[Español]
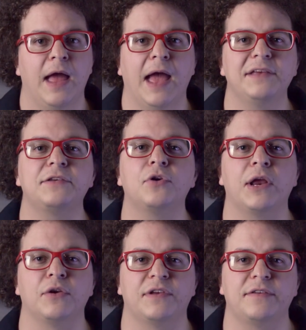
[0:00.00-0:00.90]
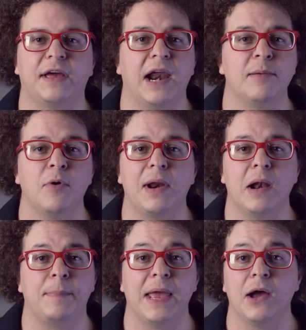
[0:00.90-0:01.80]
es esto que nos hace querer mover
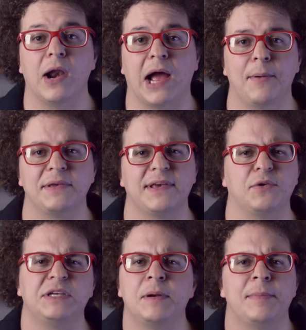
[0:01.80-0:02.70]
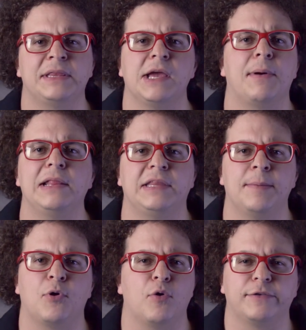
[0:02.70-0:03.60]
el pie o la cabeza o simplemente llevar el
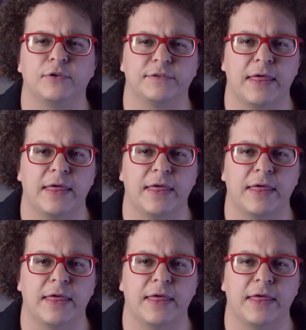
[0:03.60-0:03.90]
tiempo con nuestros